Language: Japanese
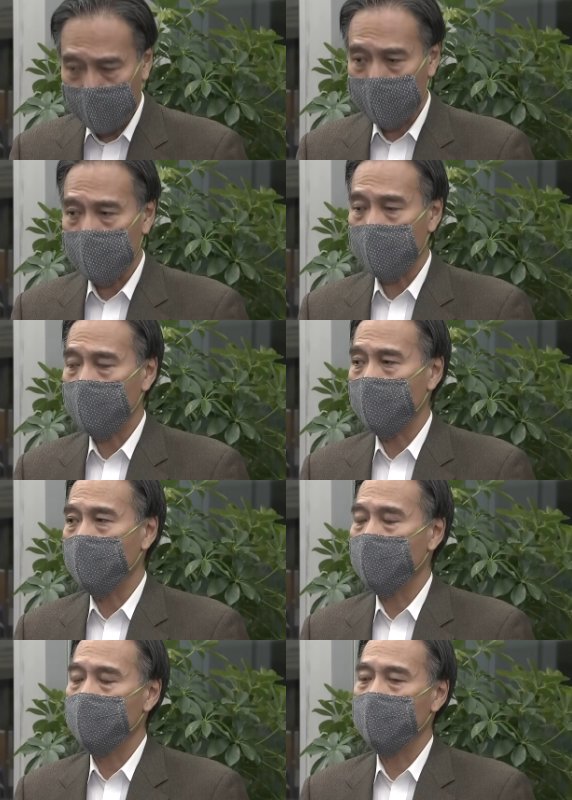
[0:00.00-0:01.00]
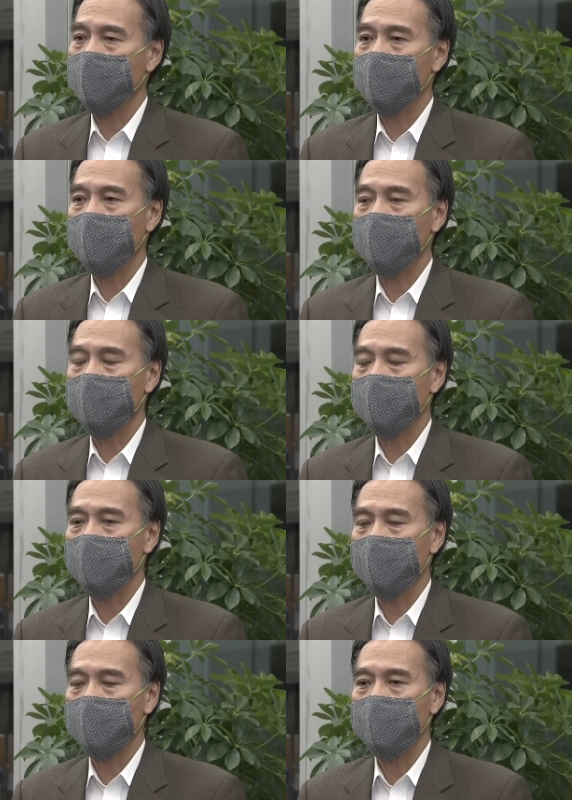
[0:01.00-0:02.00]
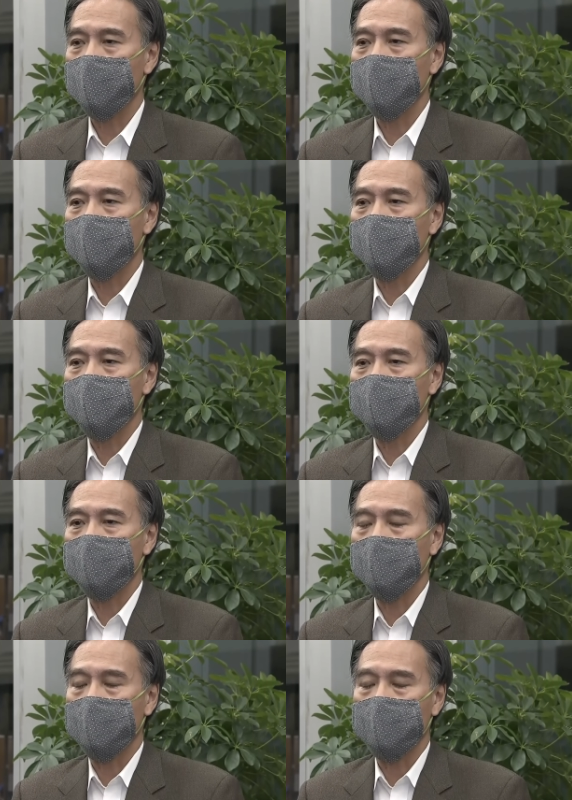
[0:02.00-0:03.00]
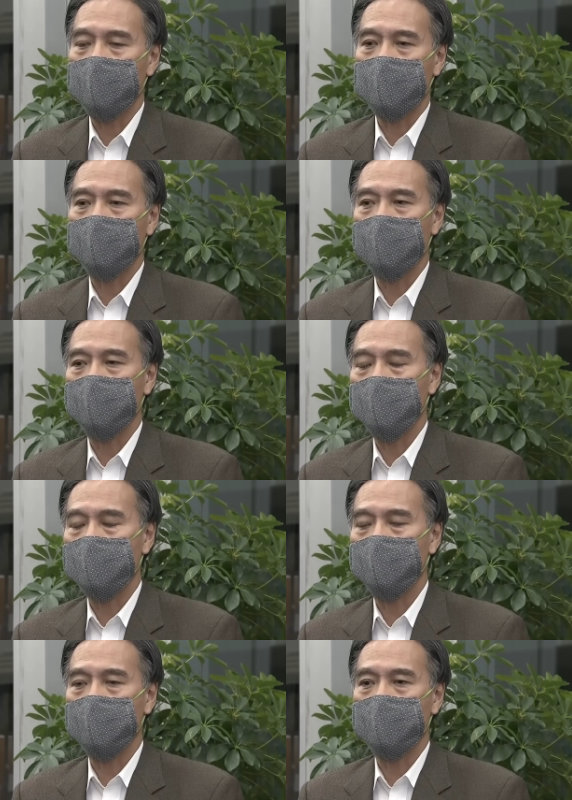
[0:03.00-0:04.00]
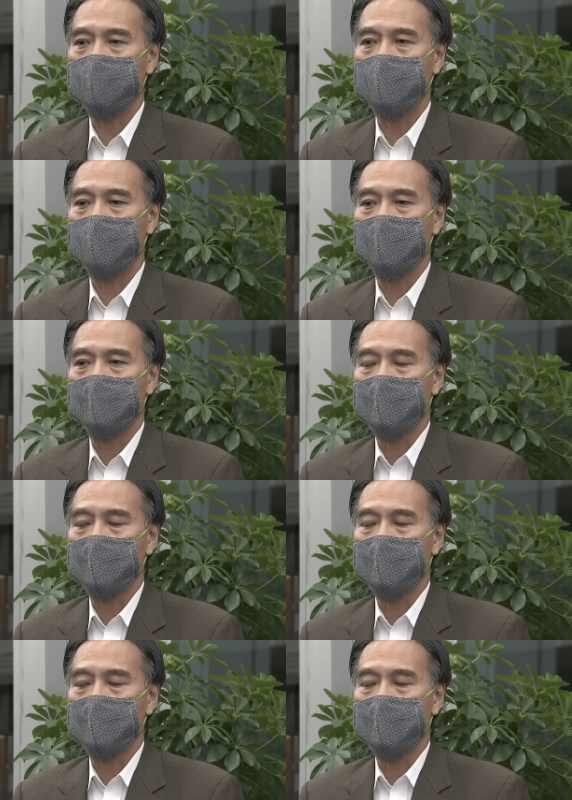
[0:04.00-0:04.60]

えまあ、ぜひ、えー、まあ、県民の皆様方には